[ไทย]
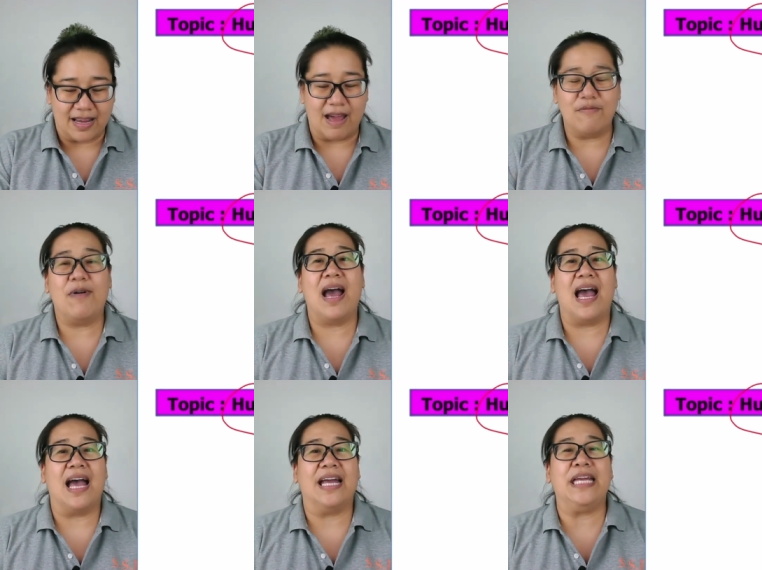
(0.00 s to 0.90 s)
คำว่า
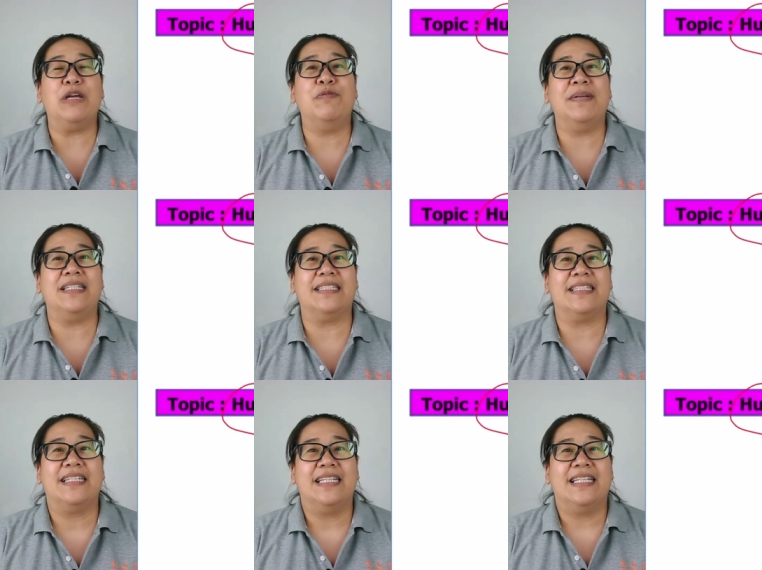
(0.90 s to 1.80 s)
human
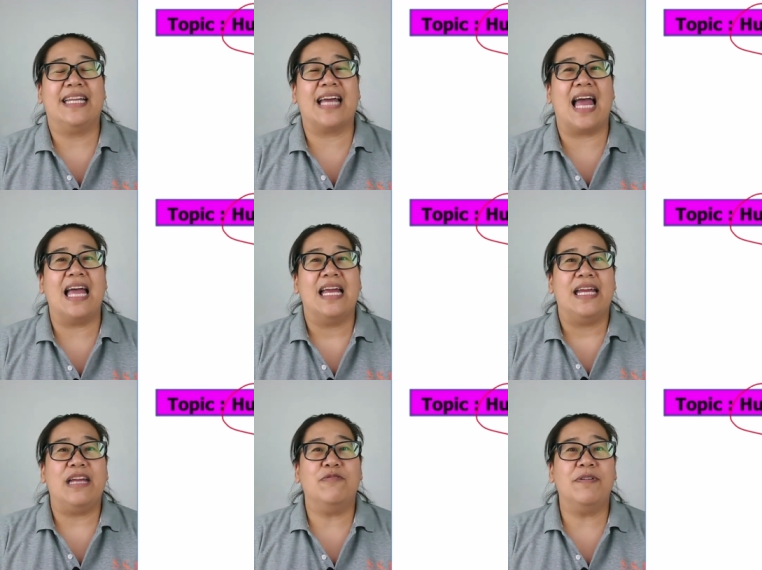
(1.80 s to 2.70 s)
นะคะ
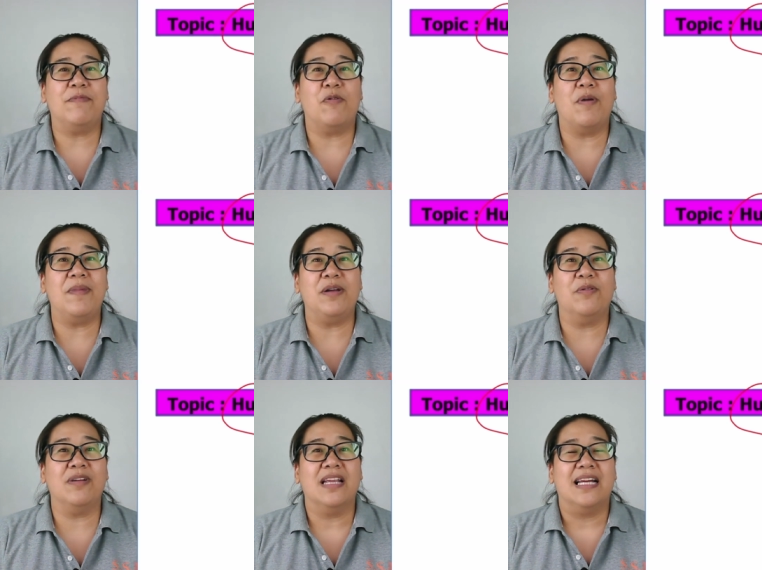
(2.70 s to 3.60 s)
human แปลว่าม
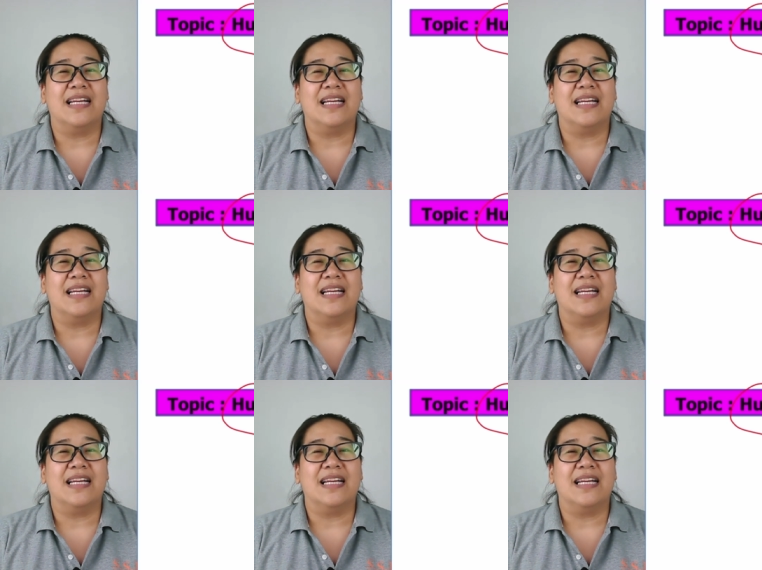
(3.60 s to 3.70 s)
นุษย์